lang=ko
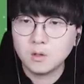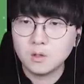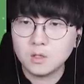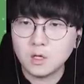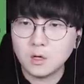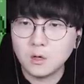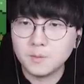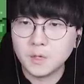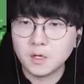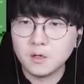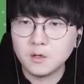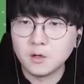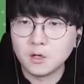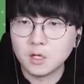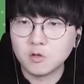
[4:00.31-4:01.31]

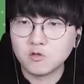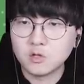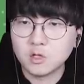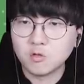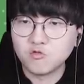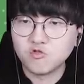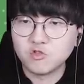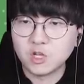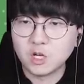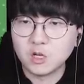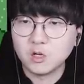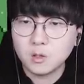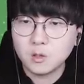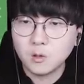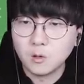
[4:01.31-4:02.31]
작업대를 여기다 일단 두자
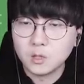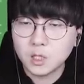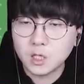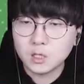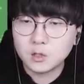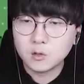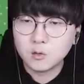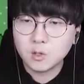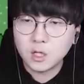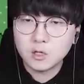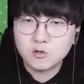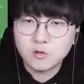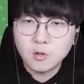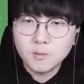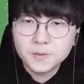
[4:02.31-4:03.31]
이건 언제까지 들고 다닐
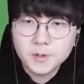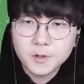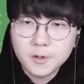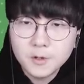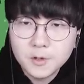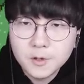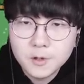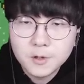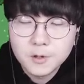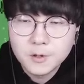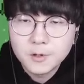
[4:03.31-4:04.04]
수가 없어요